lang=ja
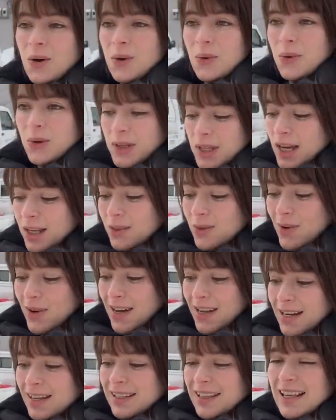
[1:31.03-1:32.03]
お宿
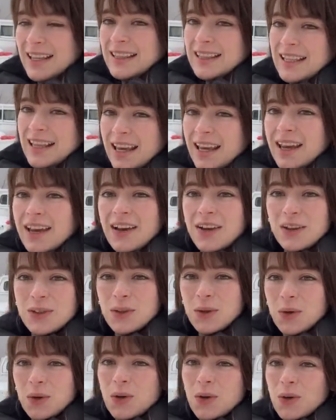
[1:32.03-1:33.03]
から出て
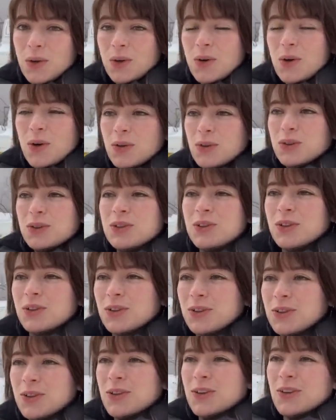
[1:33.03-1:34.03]
徒歩5分の
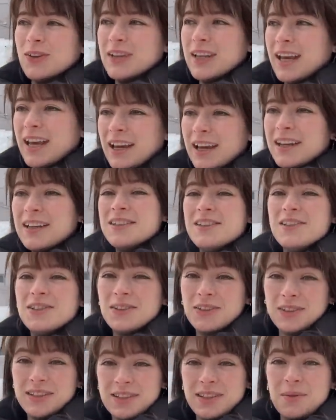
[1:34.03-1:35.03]
ところで
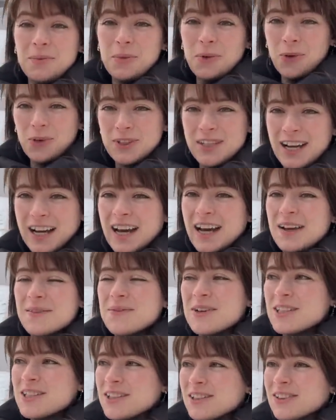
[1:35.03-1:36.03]
実はですねもう栄
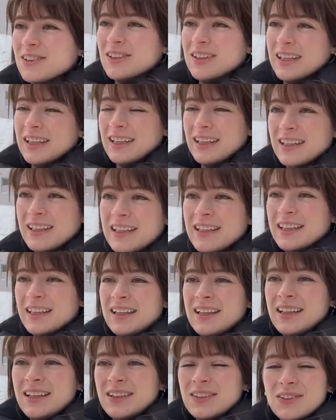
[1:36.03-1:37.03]
町通りに
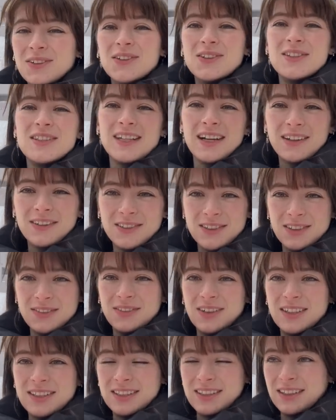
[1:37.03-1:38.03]
到着し
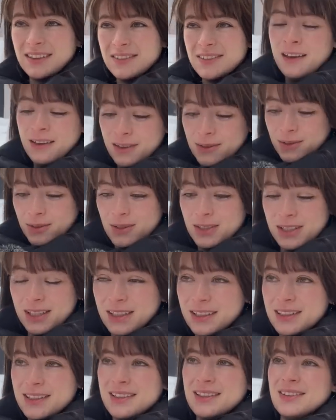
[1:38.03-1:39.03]
ましたこち
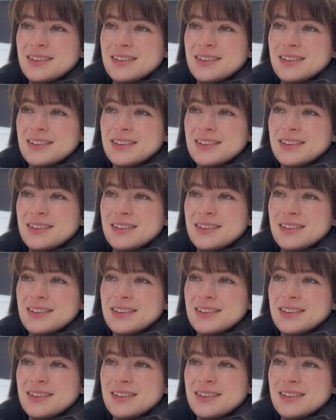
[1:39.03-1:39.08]
らです